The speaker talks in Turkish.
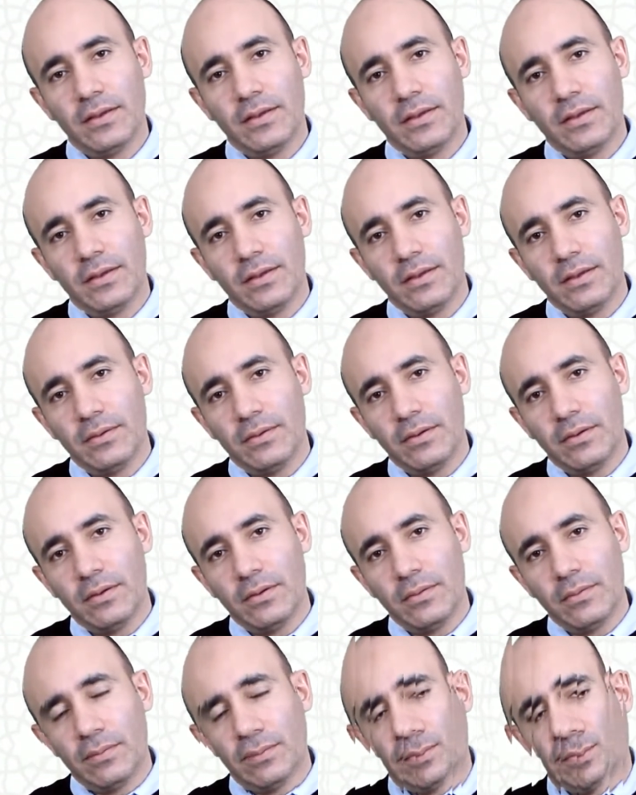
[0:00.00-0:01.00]
E,
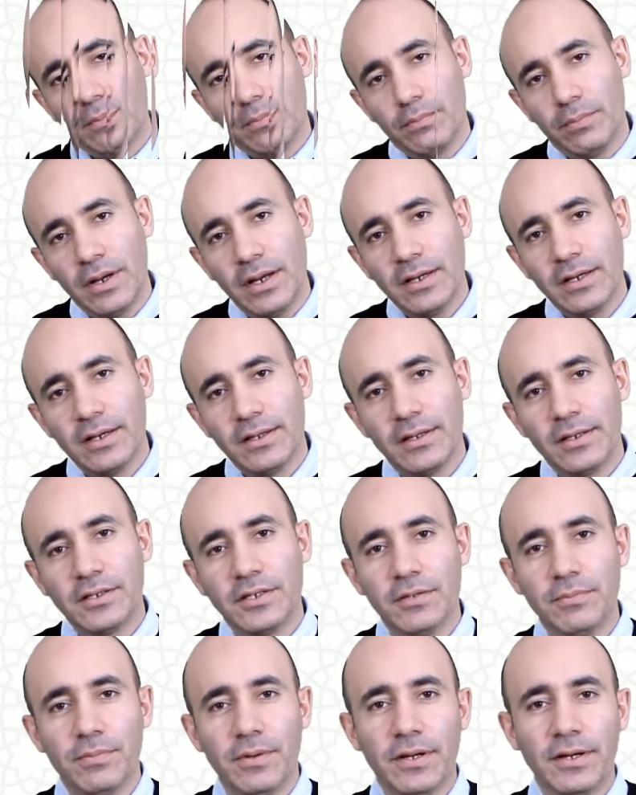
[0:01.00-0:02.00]

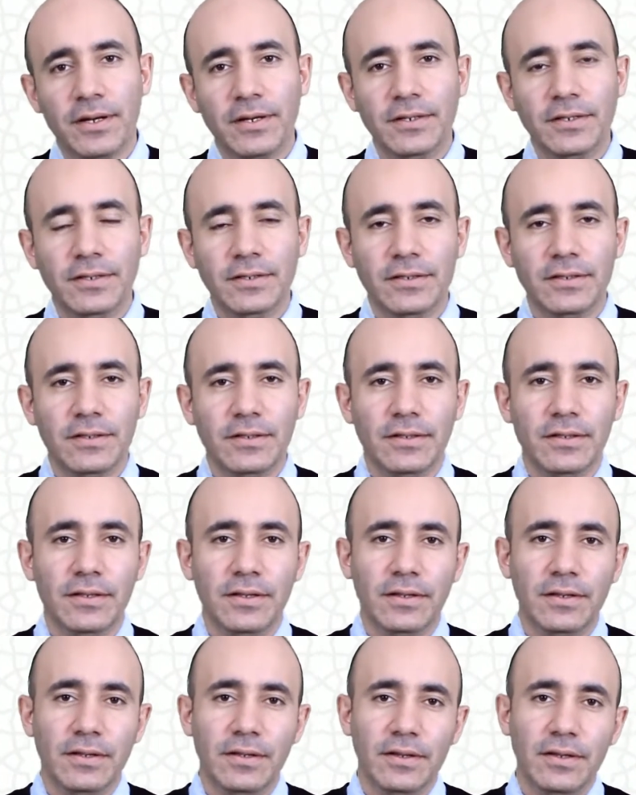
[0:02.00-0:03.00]
bankadaki paranın
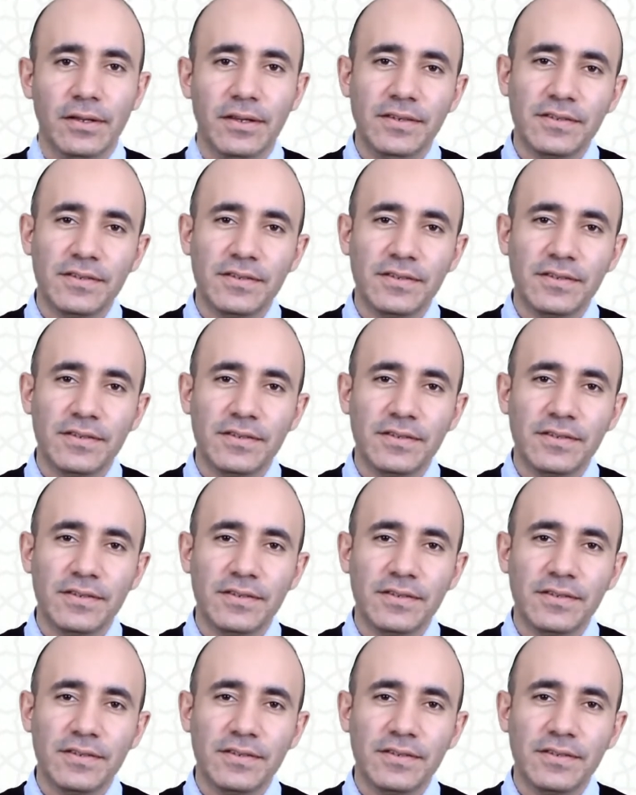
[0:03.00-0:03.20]
e,